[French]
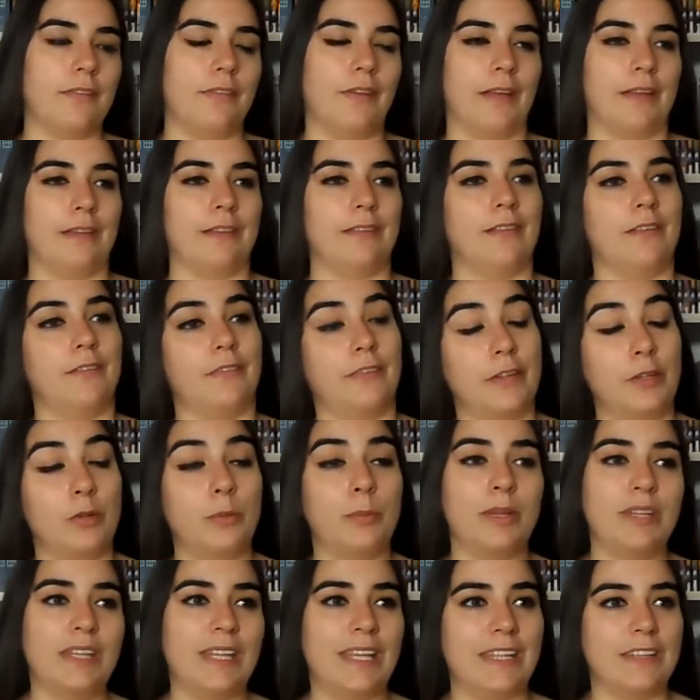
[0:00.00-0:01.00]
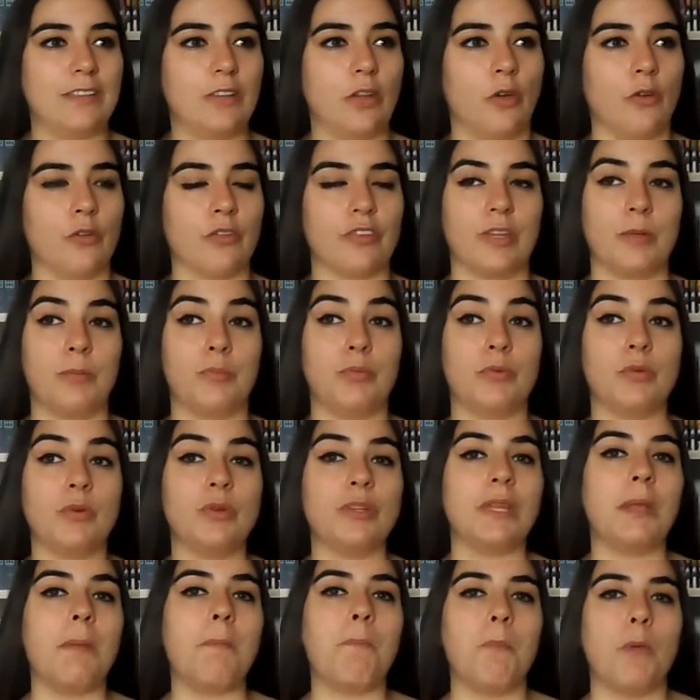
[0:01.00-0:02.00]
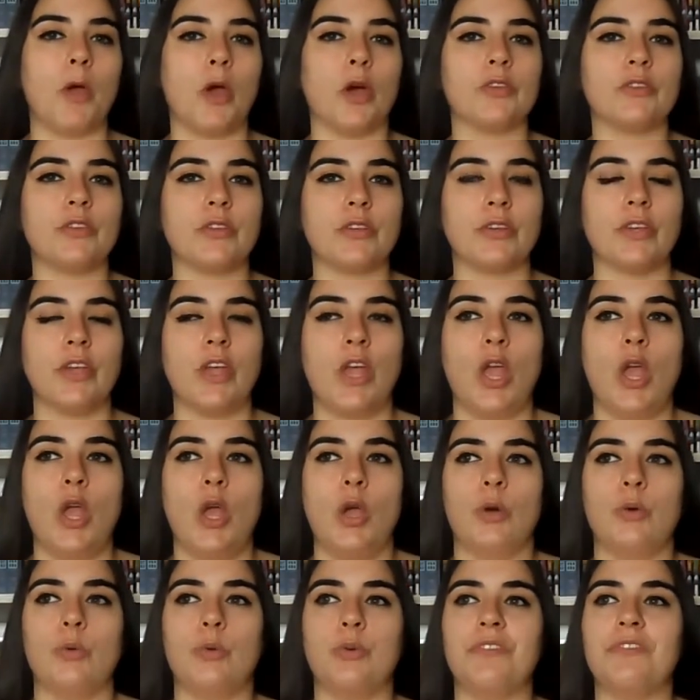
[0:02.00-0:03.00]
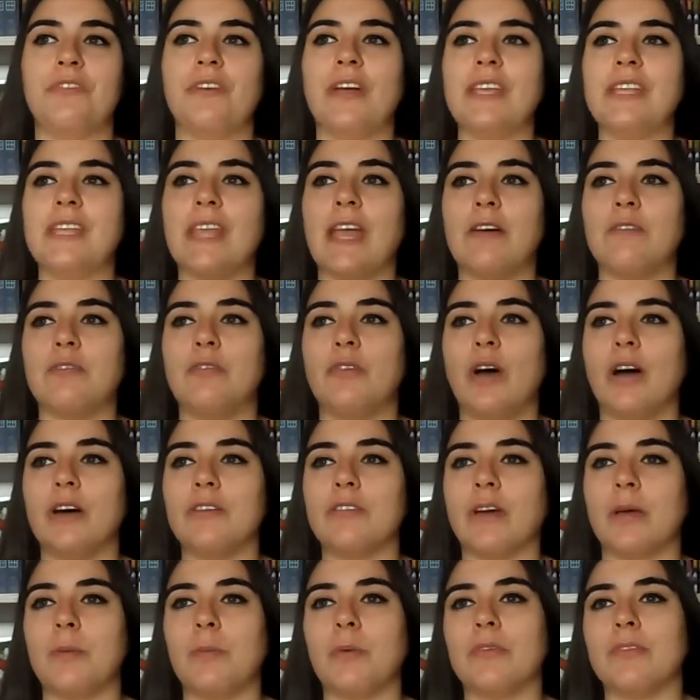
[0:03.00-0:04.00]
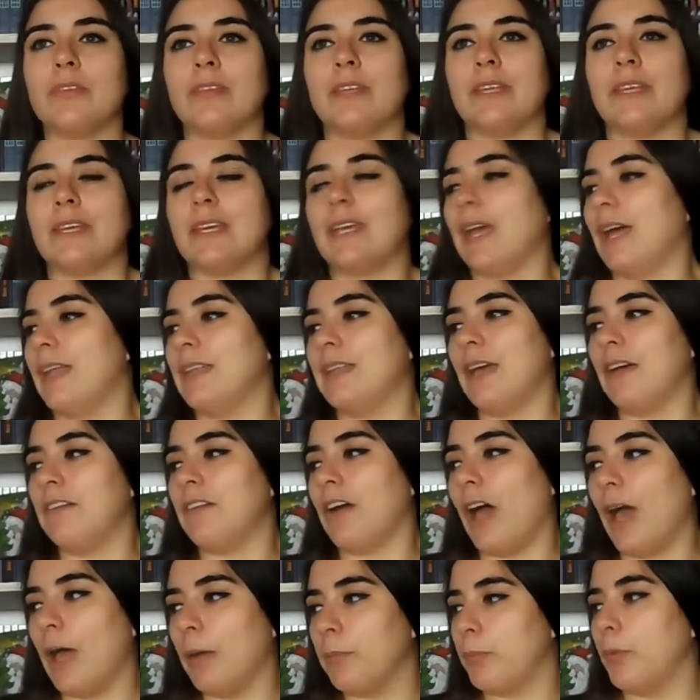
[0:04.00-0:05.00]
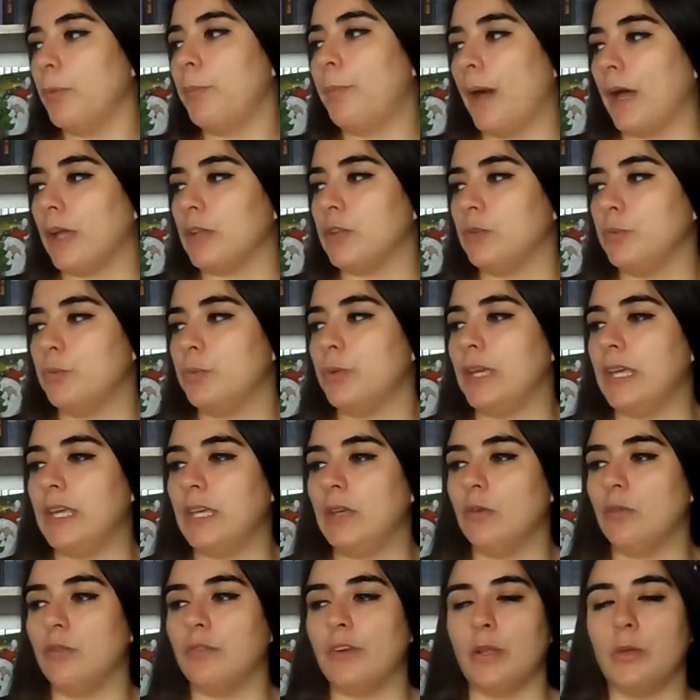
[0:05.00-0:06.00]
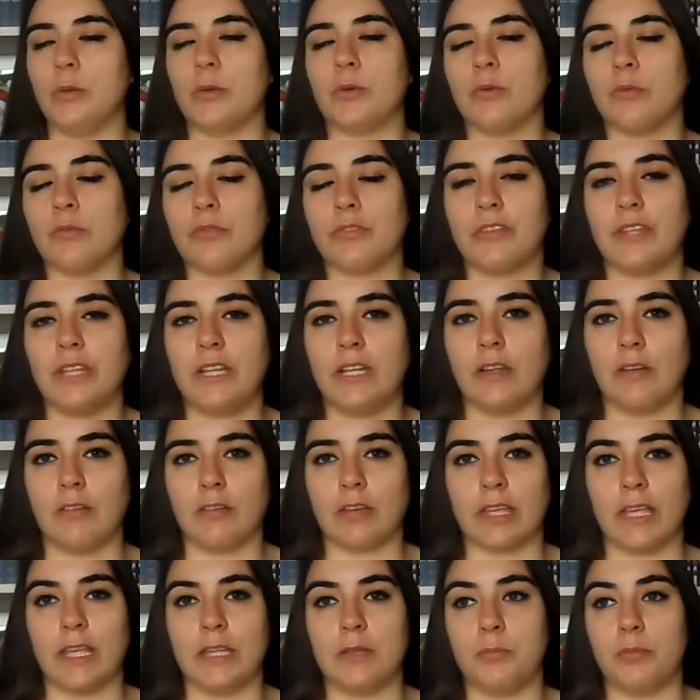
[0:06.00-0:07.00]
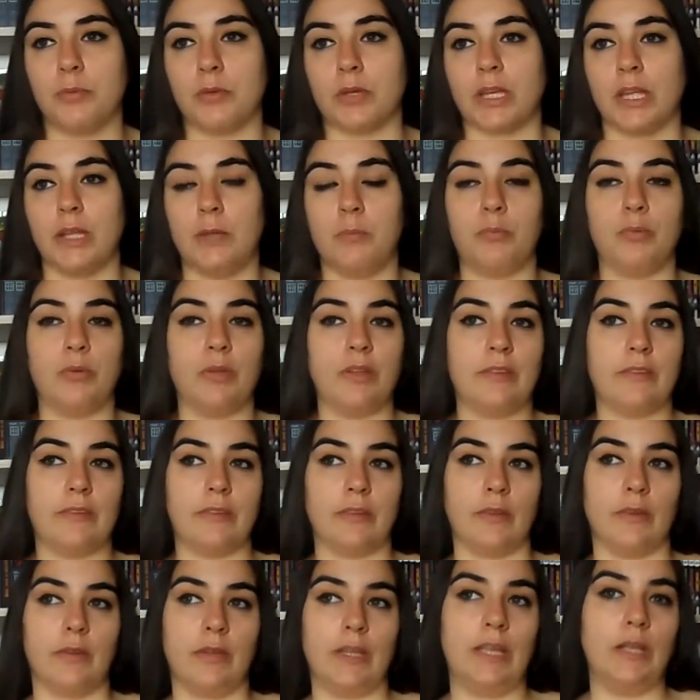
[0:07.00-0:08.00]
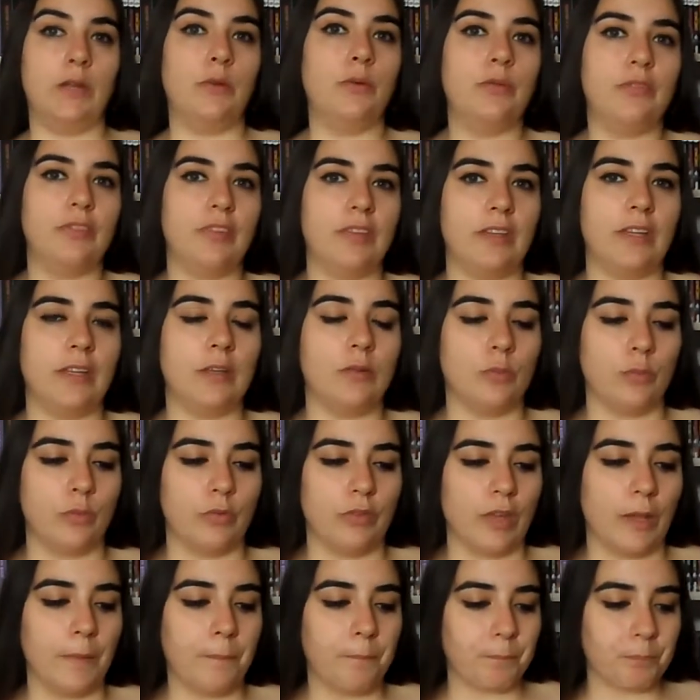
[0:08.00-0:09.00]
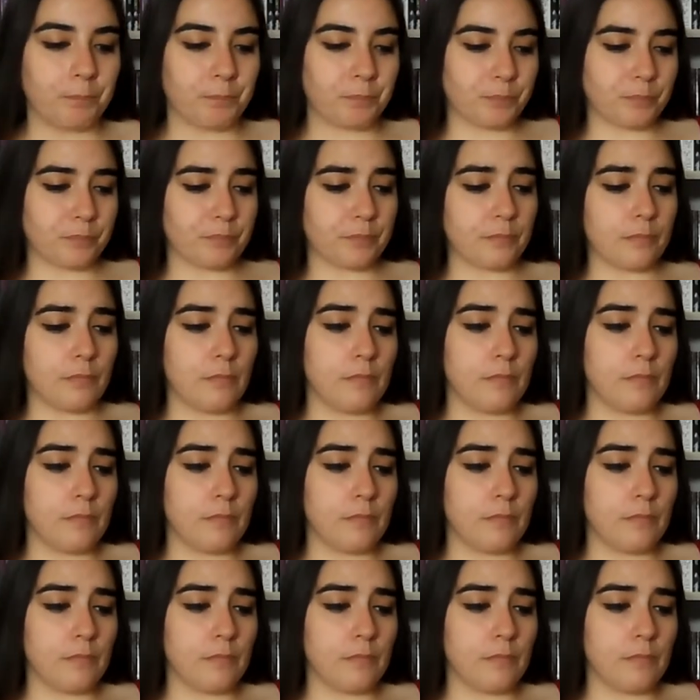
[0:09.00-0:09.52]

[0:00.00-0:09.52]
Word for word: enfin, des phénomènes étranges, c'est plutôt des meurtres où il va y avoir vraiment des cadavres un peu partout et on va lui confier l'enquête pour qu'elle puisse euh, élucider tout ça.